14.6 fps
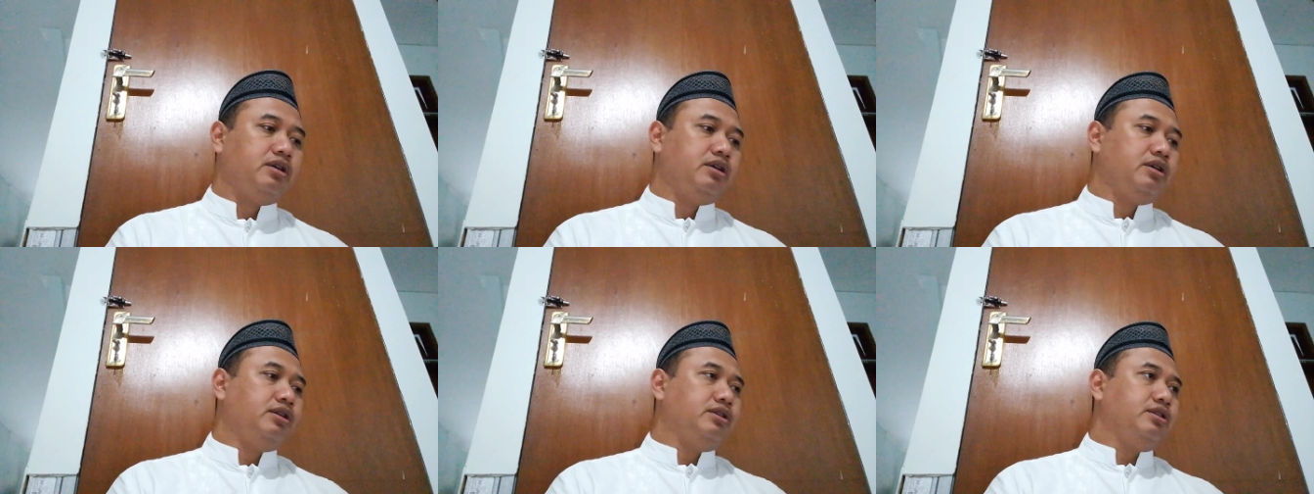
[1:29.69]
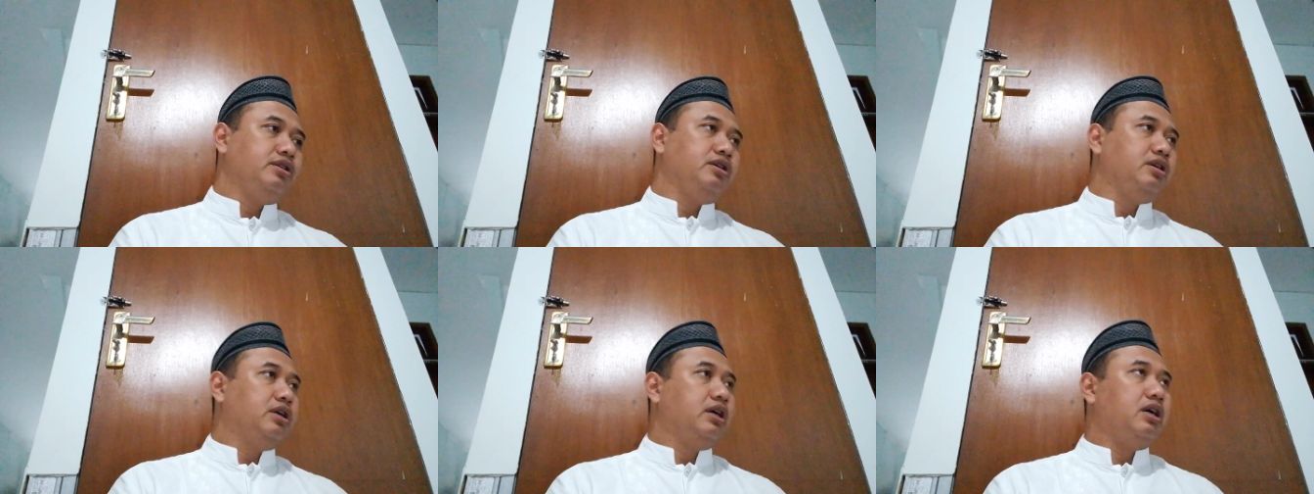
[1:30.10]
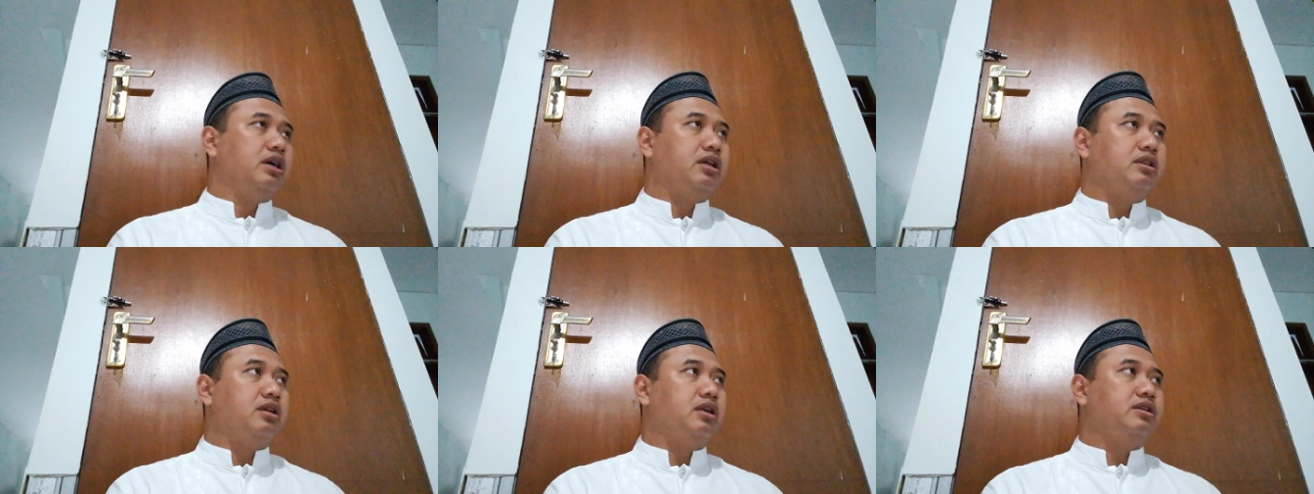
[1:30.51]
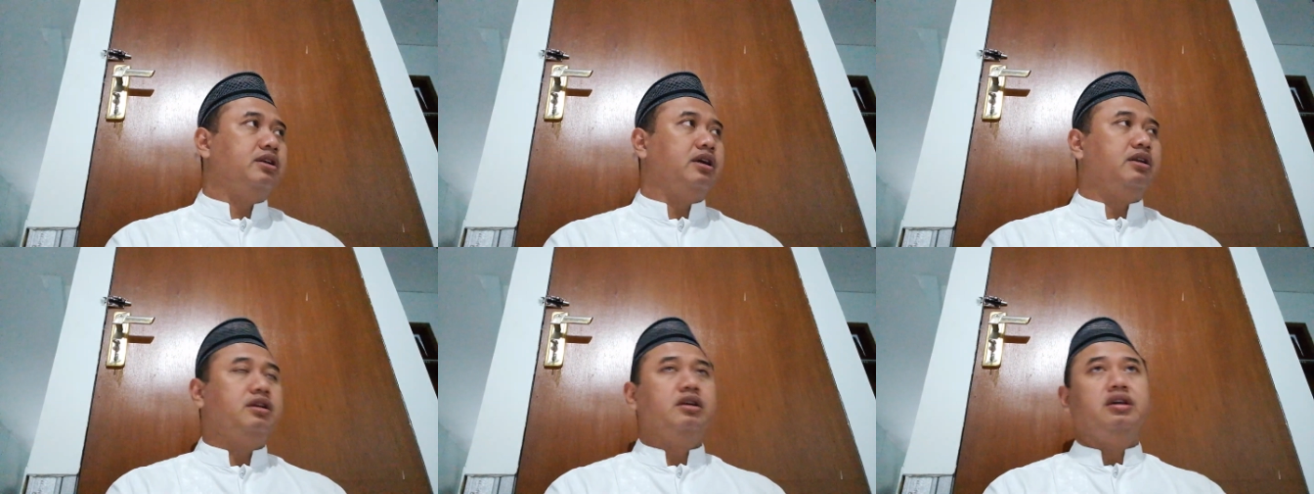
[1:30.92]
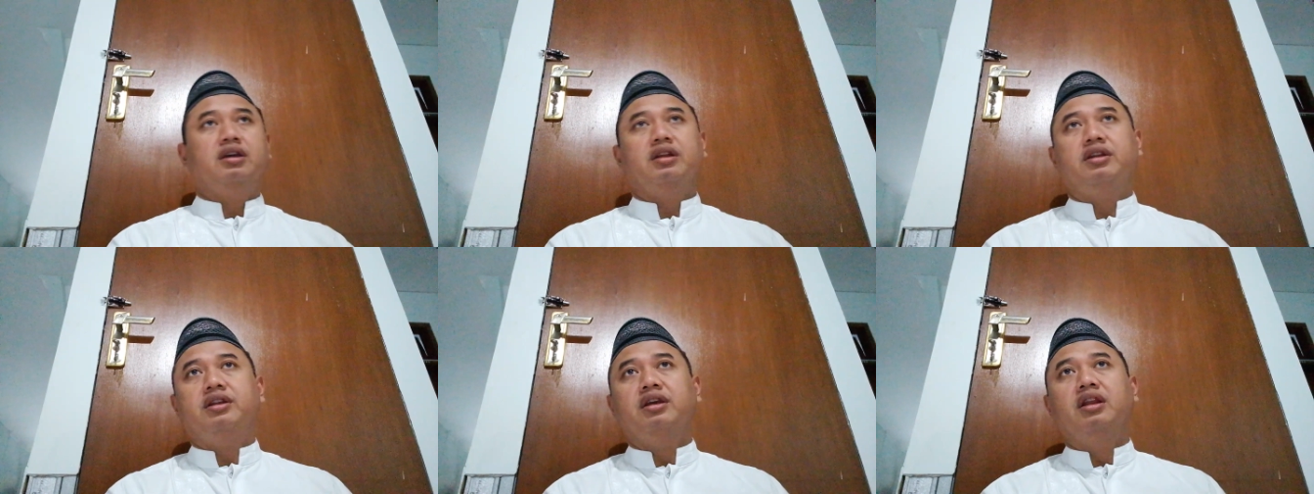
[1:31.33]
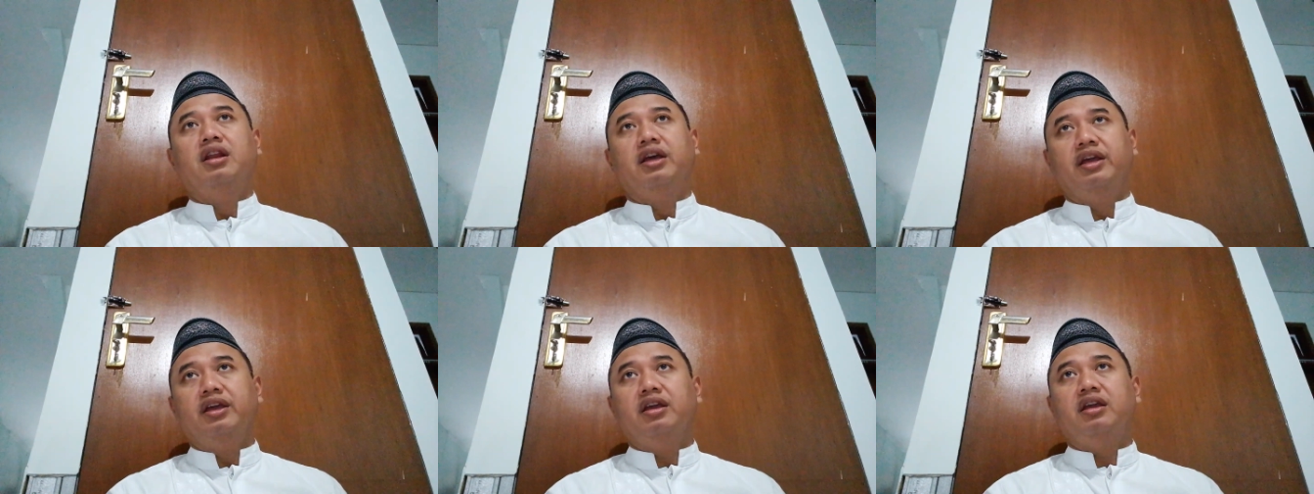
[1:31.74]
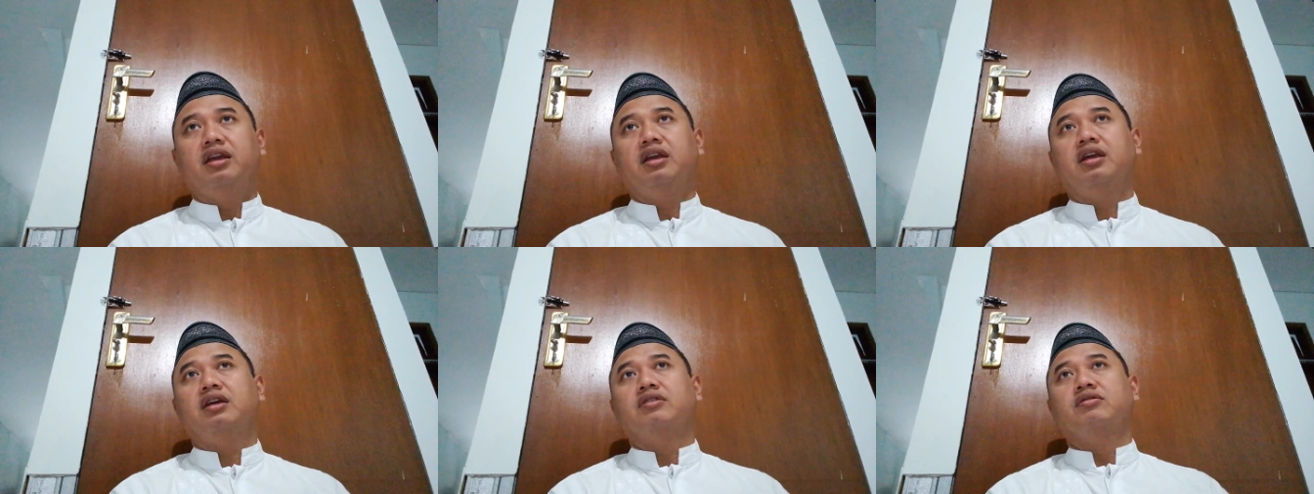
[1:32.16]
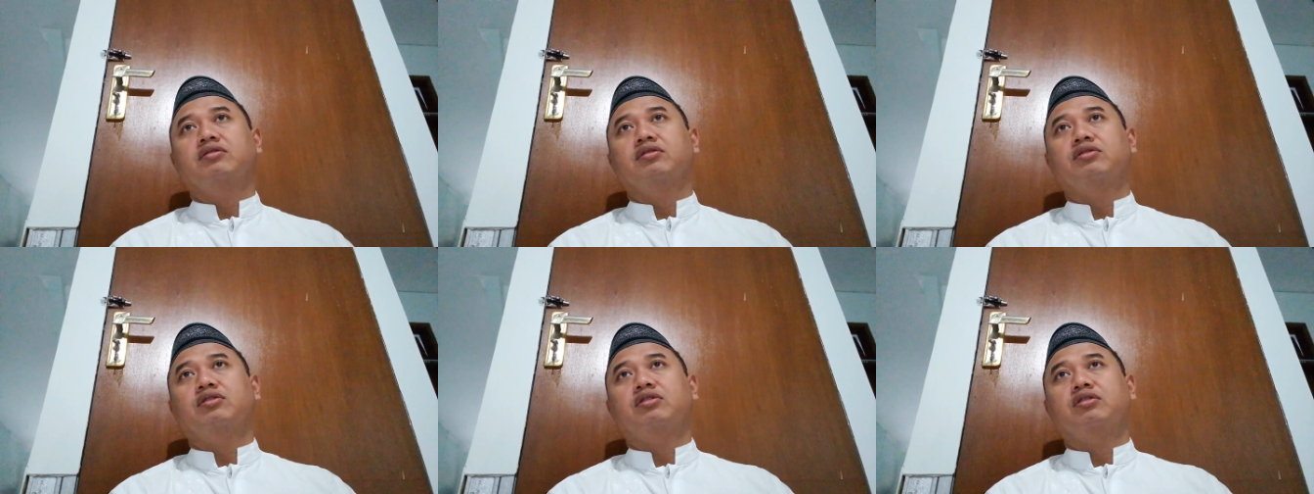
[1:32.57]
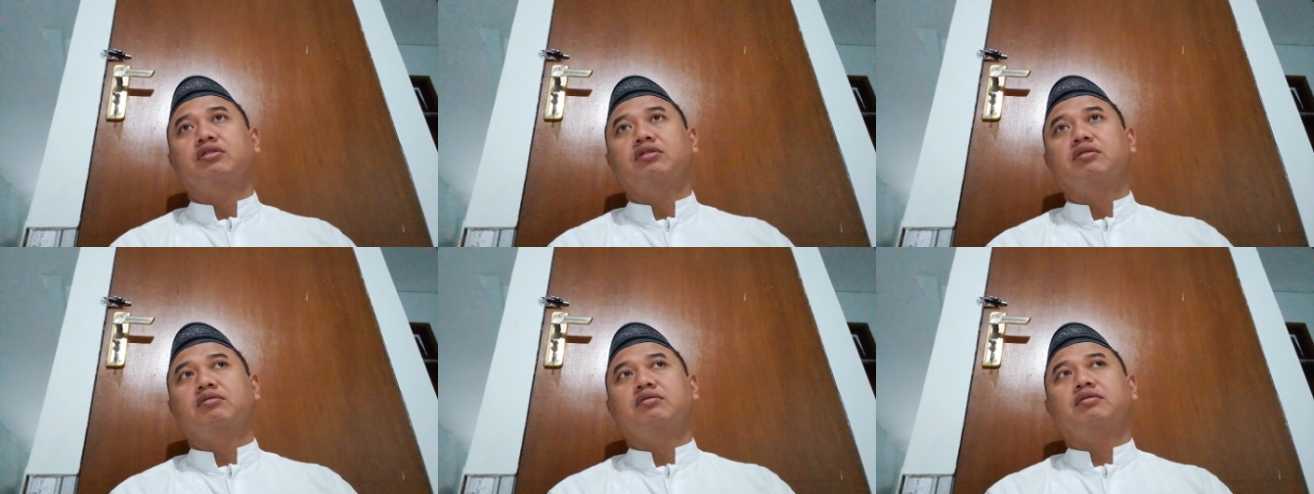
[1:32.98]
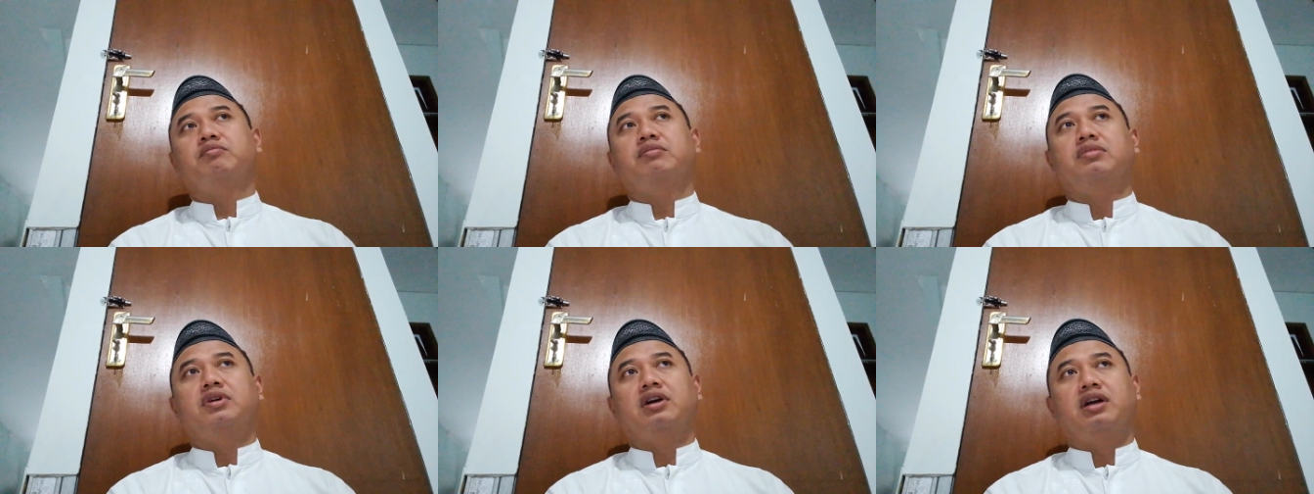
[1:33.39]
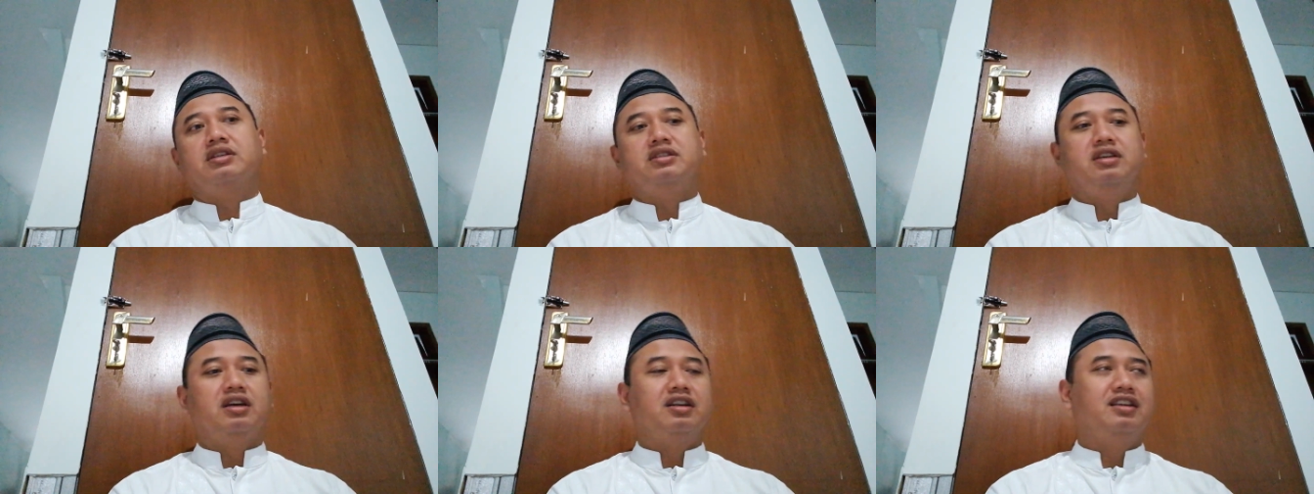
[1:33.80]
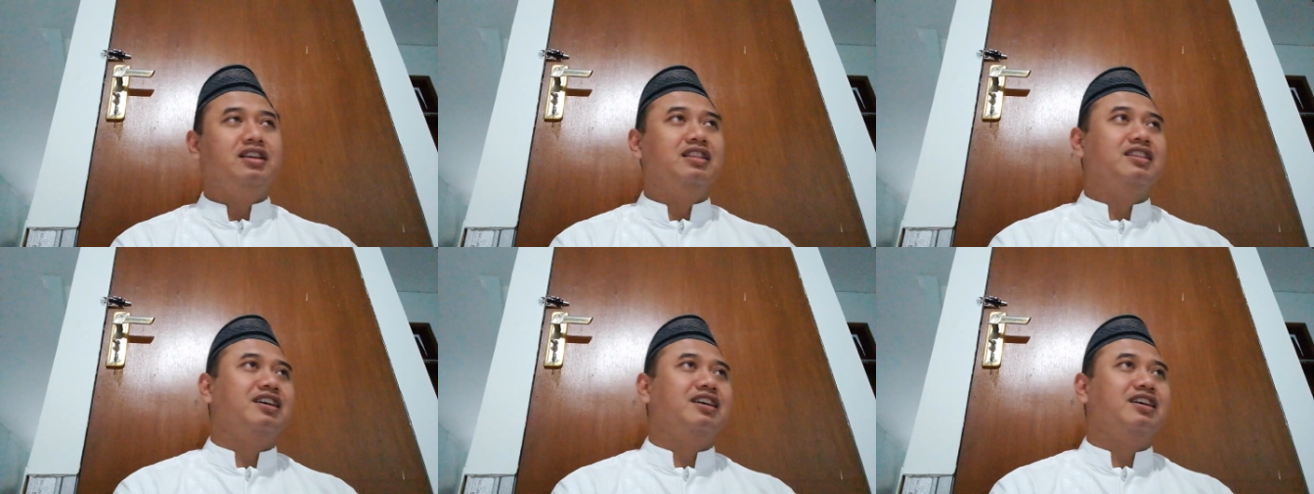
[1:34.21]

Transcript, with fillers: sehingga terjadi delay untuk pengajian kita